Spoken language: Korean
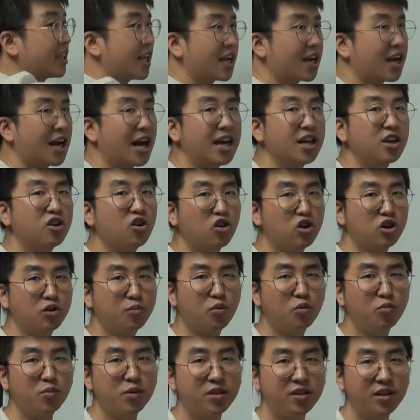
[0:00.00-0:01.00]
될까 이거를
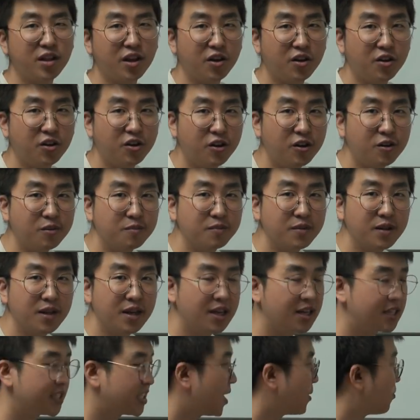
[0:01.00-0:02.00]
보면 돼요.
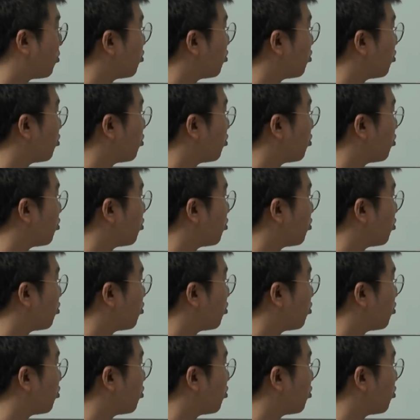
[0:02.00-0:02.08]
자